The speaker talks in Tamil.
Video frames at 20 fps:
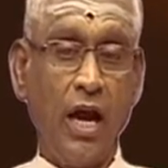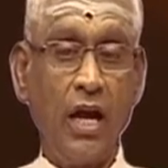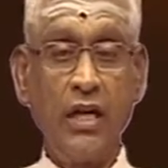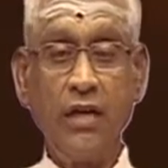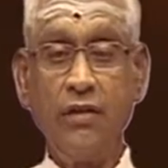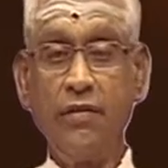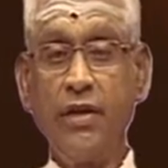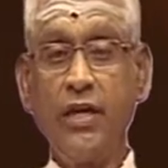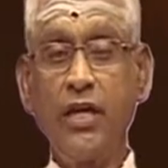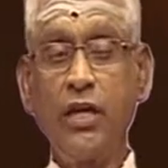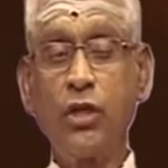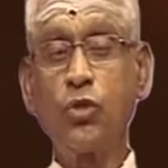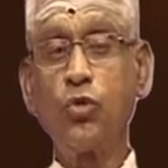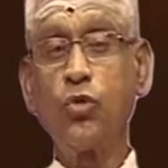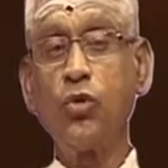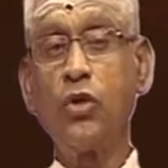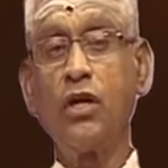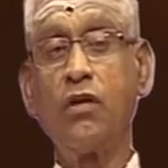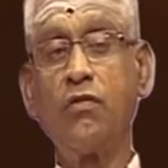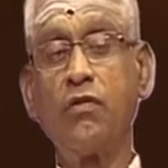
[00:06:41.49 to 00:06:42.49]
அறிவையர்
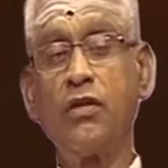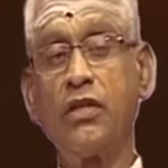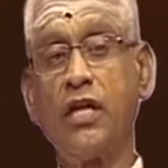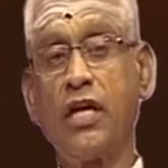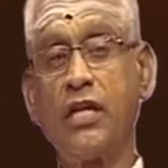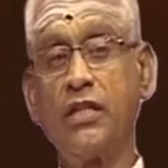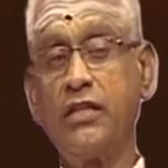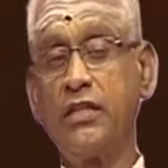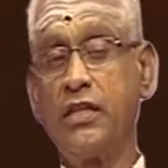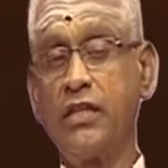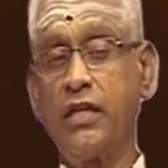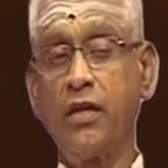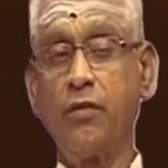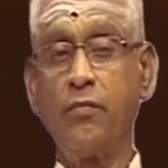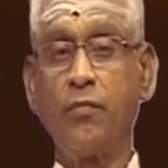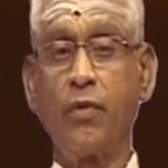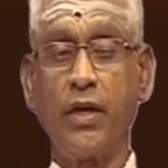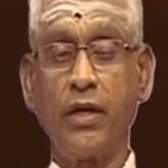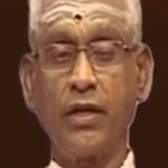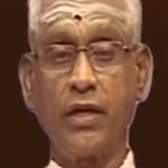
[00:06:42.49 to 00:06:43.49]
சூழ வந்து அஞ்சல்
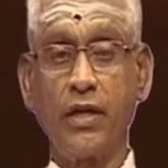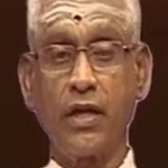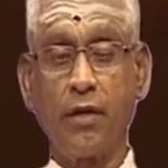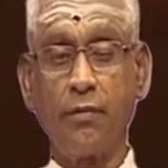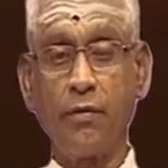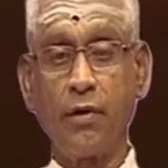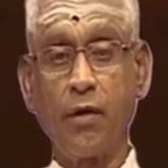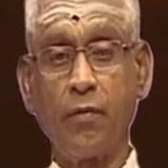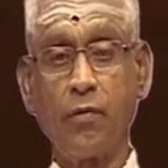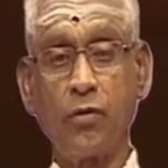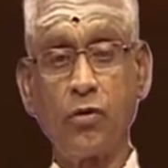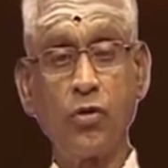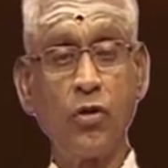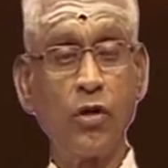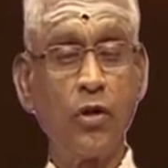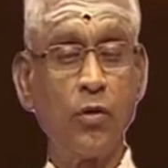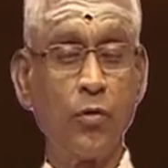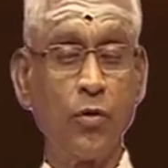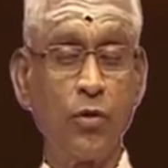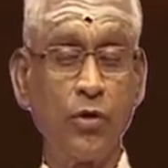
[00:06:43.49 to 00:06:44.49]
என்பாய் என்று அபிராமன்
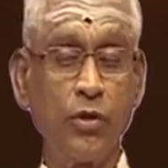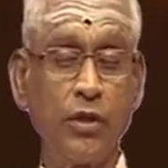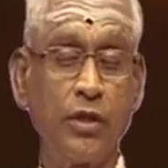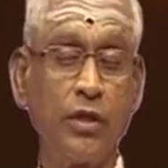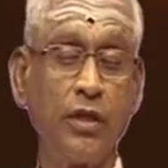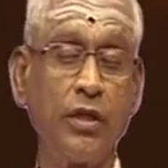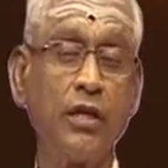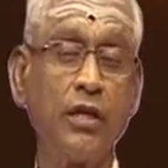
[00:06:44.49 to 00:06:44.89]
சொல்கிற பொழுது